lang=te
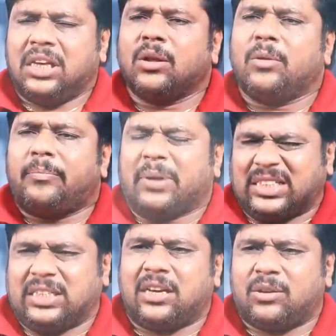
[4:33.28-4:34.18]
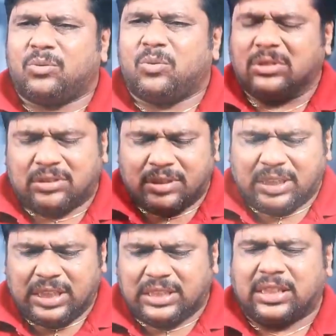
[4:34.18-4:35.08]
ఏదో ప్రచారం కోసం
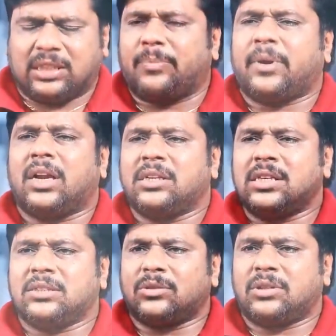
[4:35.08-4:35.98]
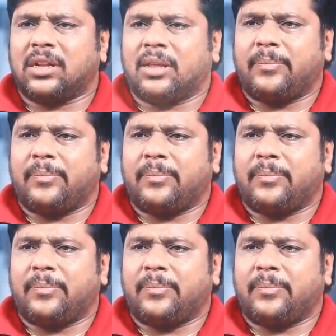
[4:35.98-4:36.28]
అన్ని చెత్త పనులను చేస్తుంటాడు